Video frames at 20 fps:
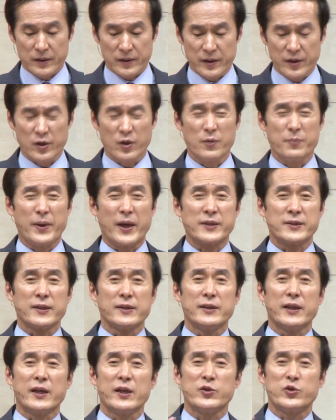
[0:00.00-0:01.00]
그리고
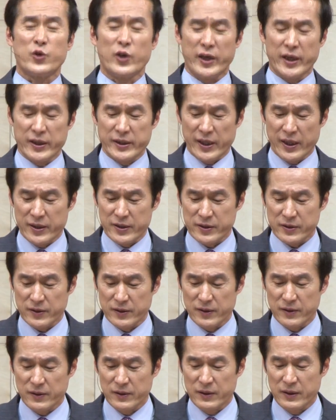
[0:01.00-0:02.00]
백성들의 죄에
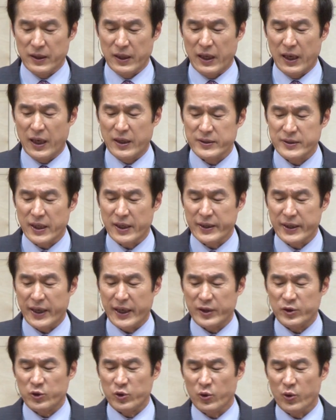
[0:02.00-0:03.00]
대해서 항상
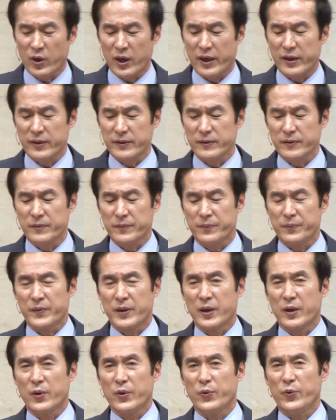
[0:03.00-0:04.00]
애통하는
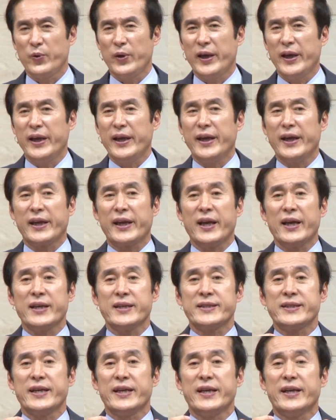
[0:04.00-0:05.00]
회개
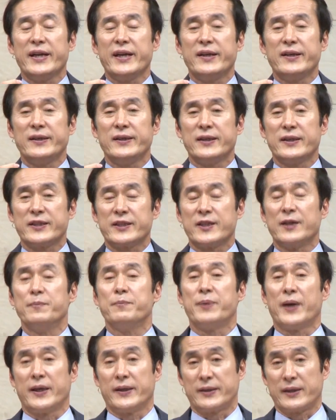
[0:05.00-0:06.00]
세례를
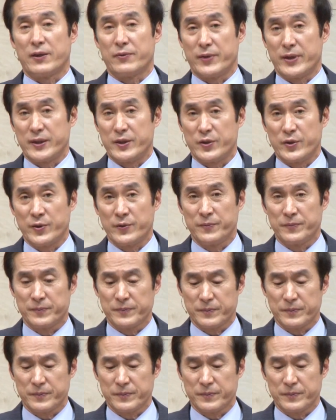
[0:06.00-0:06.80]
전파했다 그랬죠.